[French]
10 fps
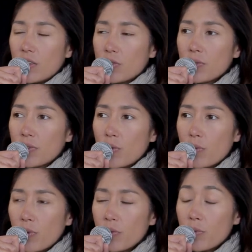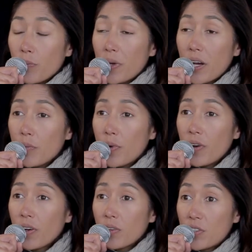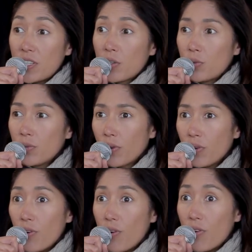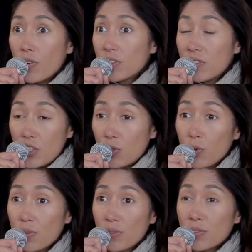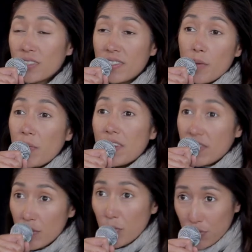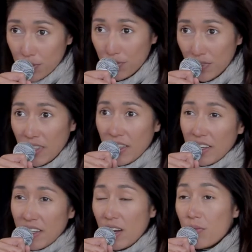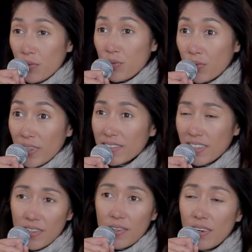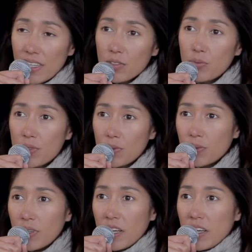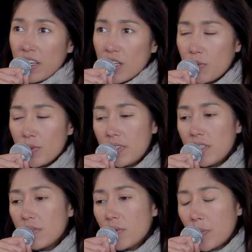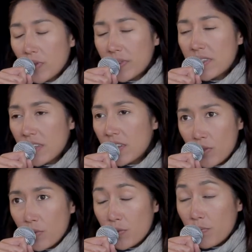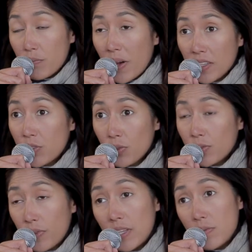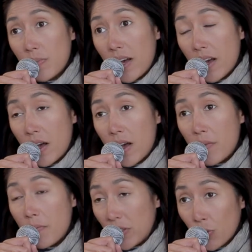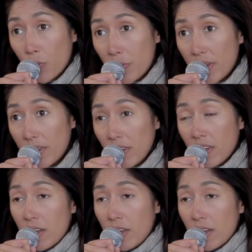sauf qu'au moment où mon père meurt, je découvre des choses qui s'appellent les émotions et une voix intérieure, l'intuition. Et je me dis, bah, pendant des années, ma raison, en fait, m'a trompée,